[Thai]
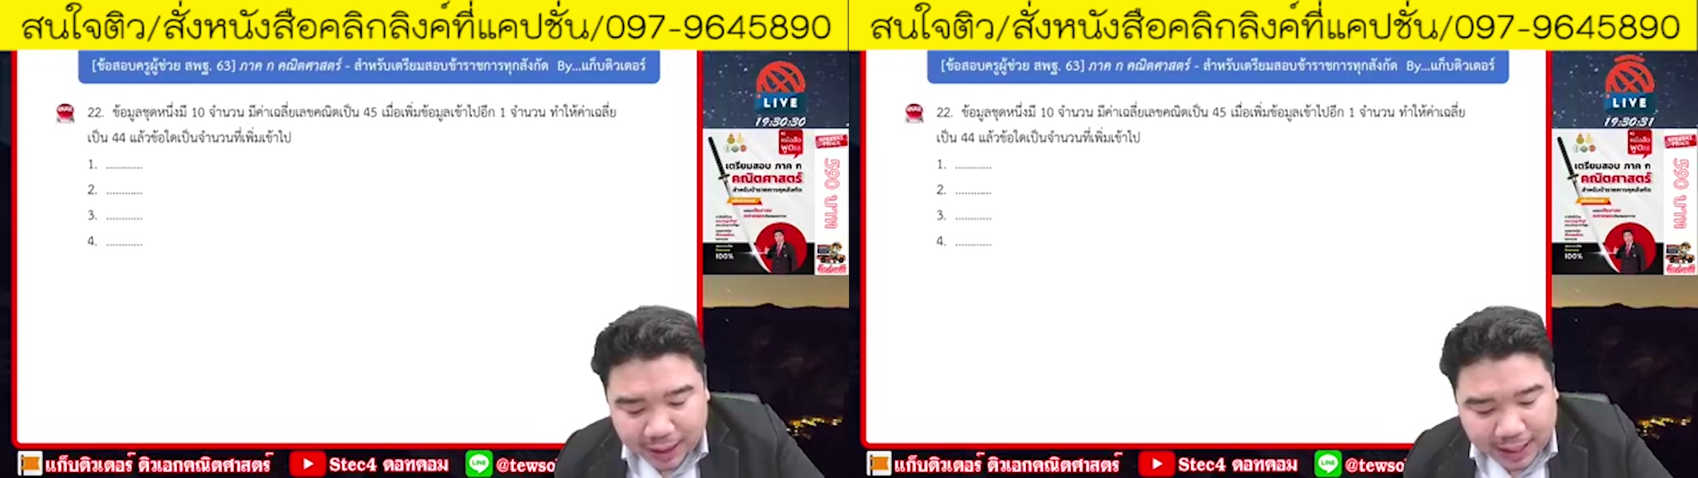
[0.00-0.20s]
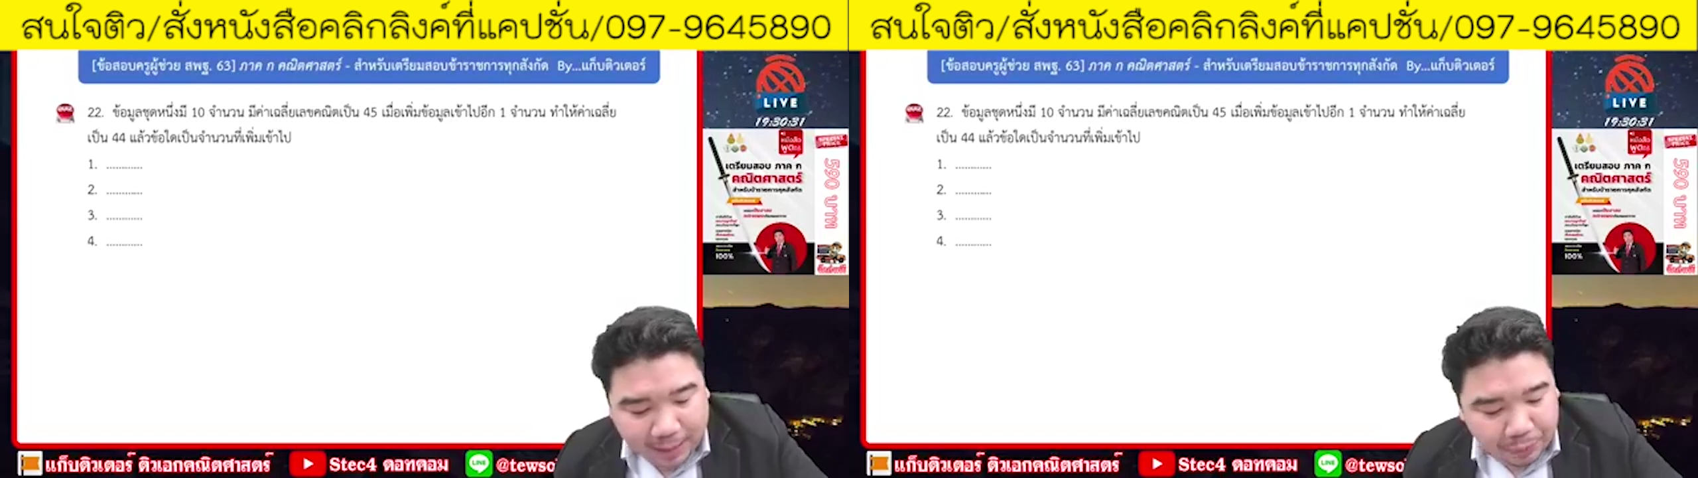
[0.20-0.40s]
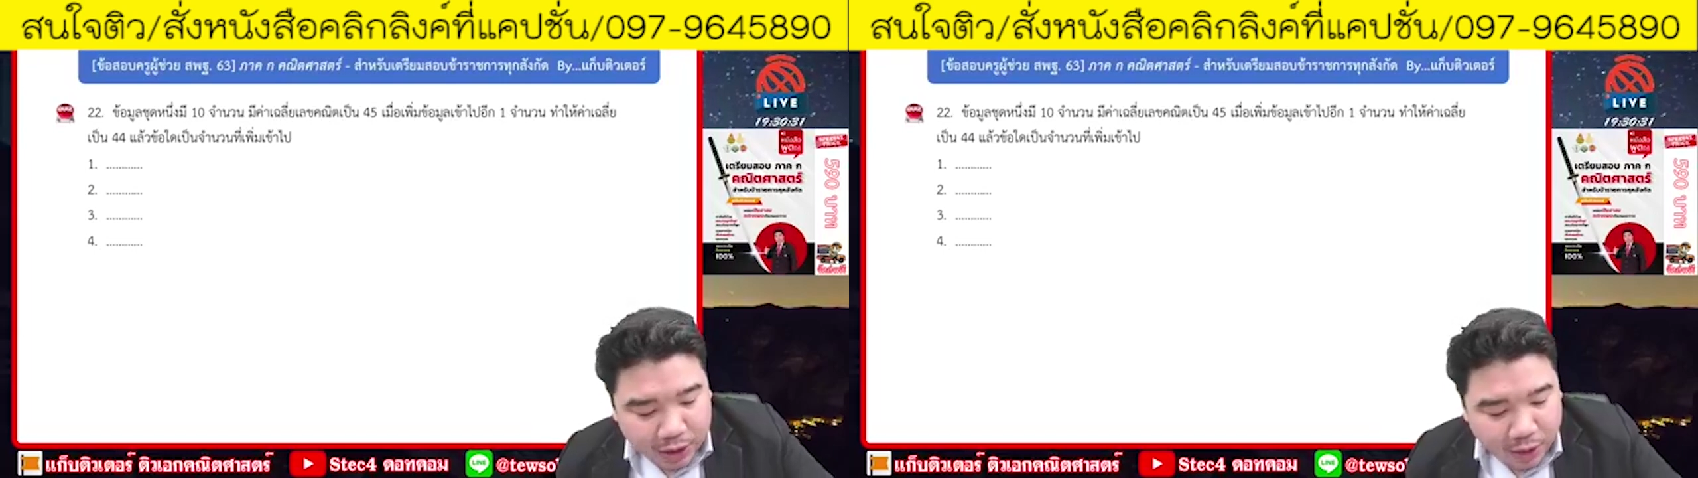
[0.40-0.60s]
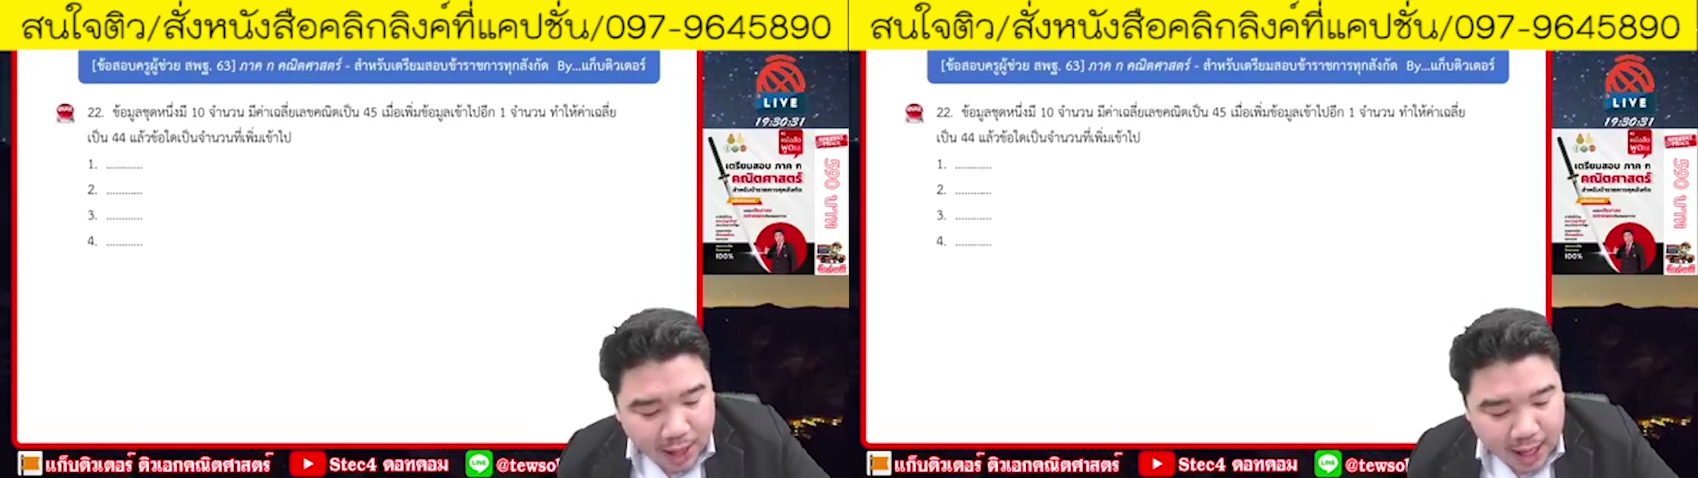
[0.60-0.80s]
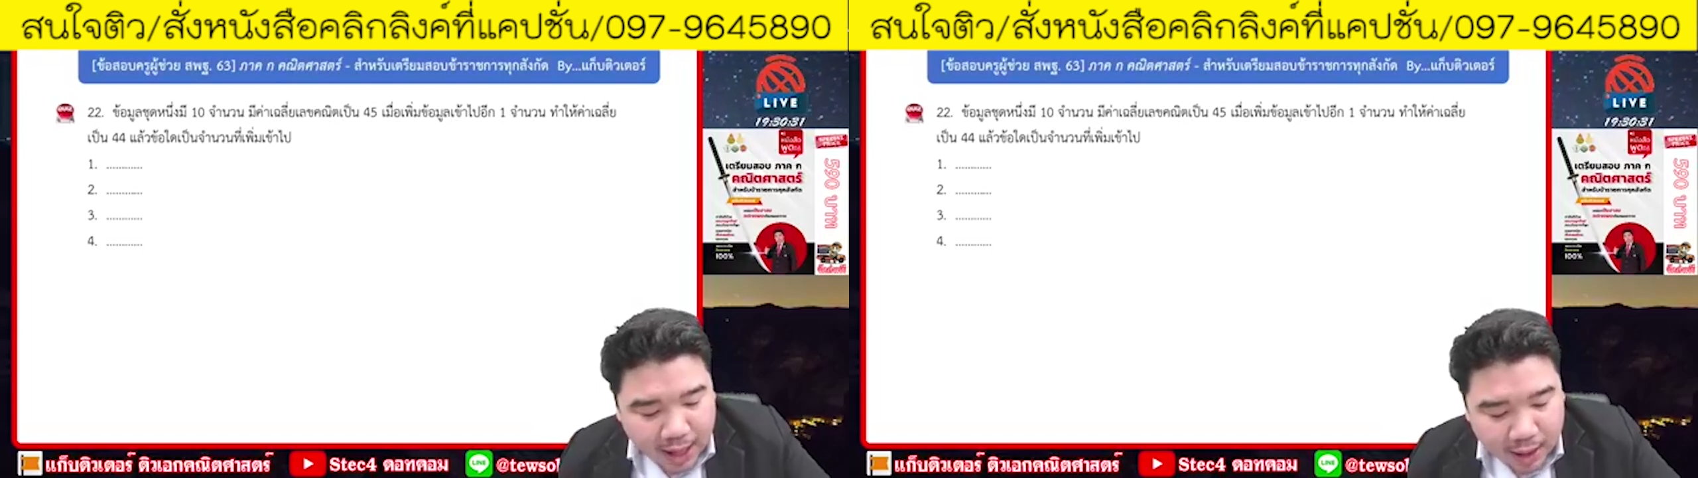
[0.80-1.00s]
นะครับ ถือ
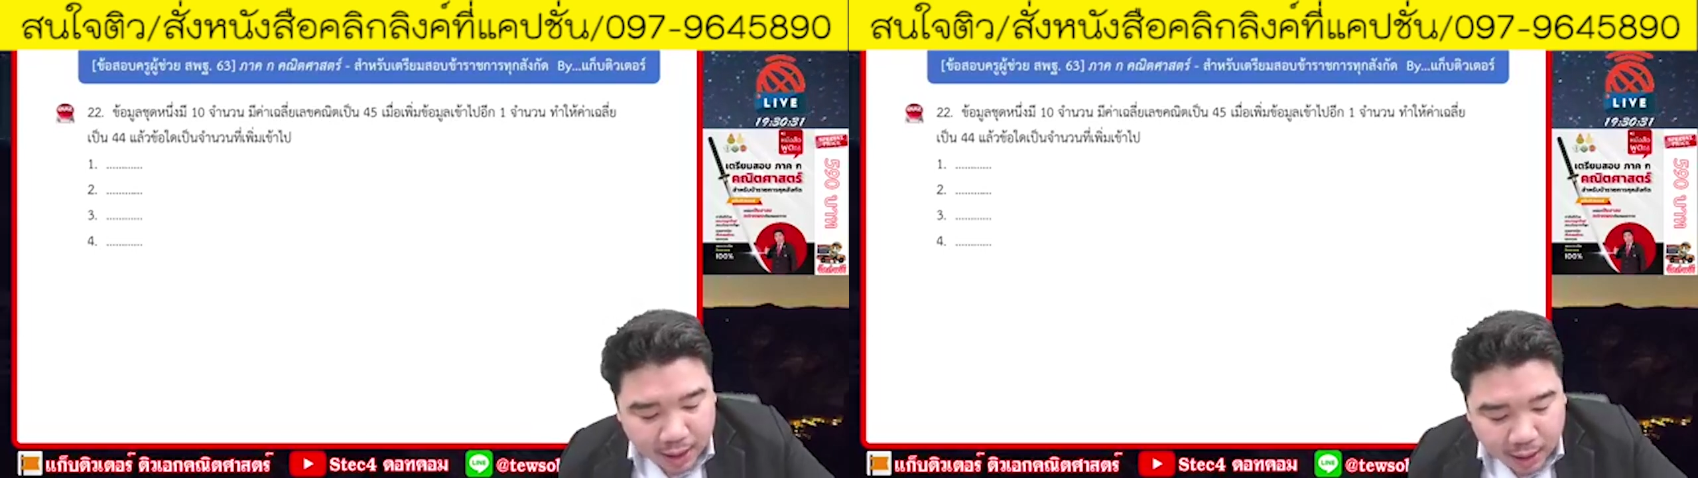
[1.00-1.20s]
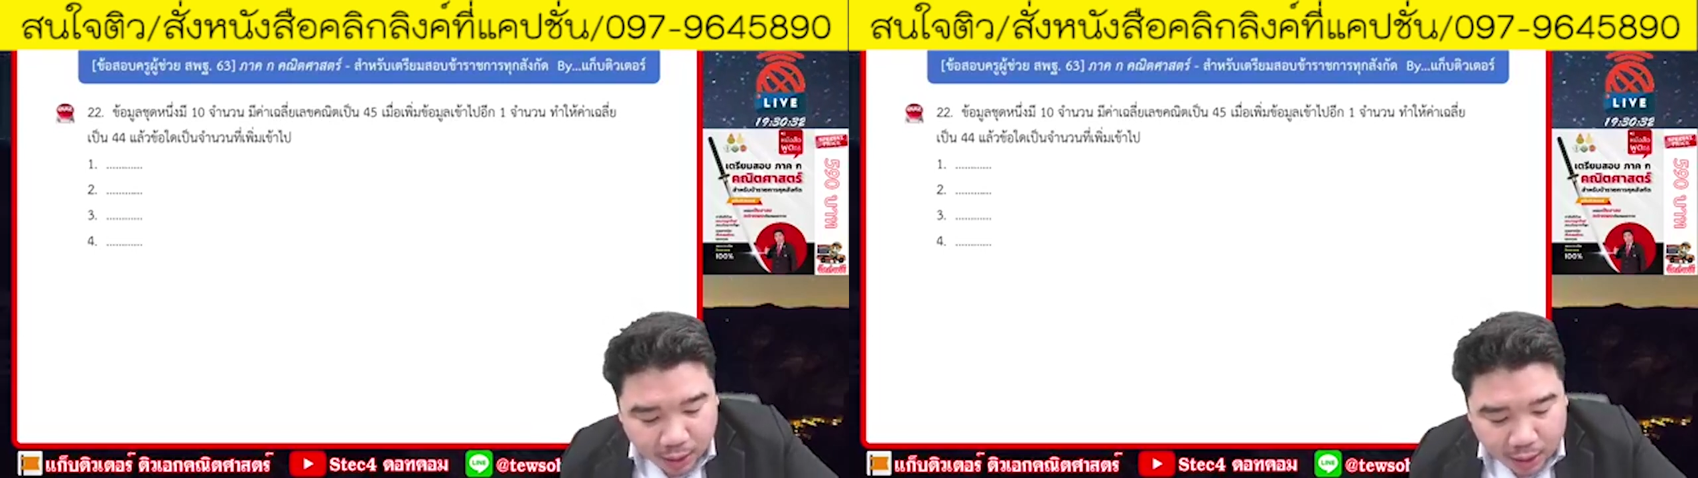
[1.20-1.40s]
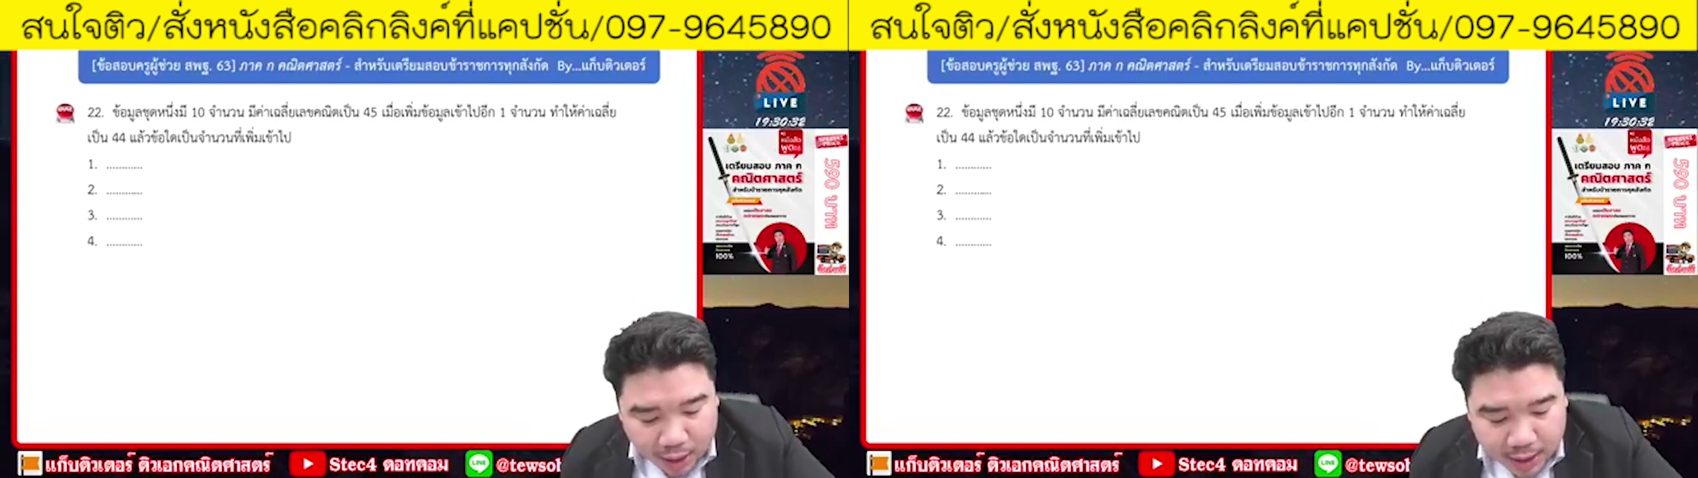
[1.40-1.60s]
ว่าข้อ